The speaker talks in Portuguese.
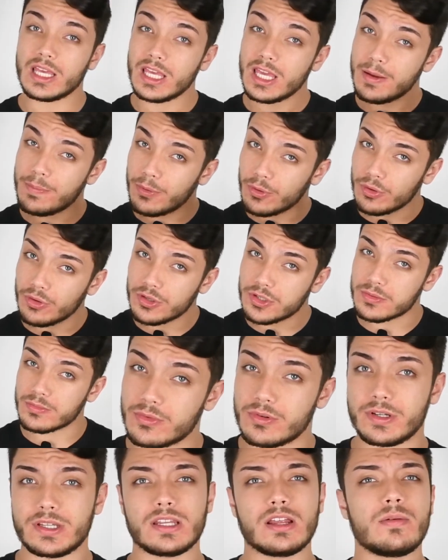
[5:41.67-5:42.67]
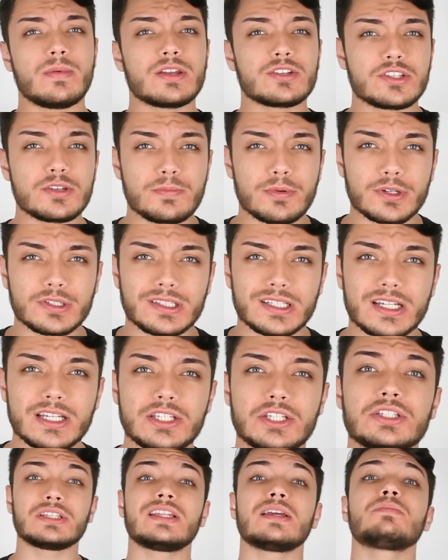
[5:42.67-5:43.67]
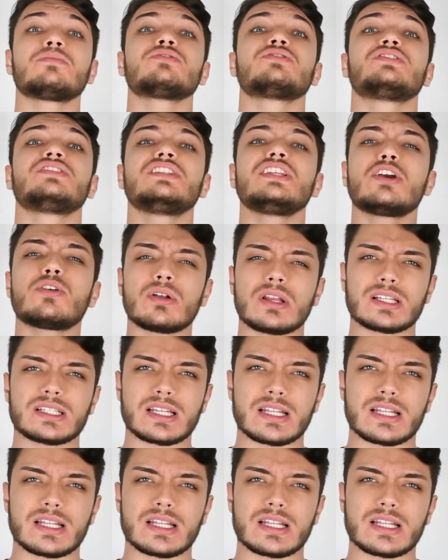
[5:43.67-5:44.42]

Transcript: e por último, e não menos importante, temos Nicolas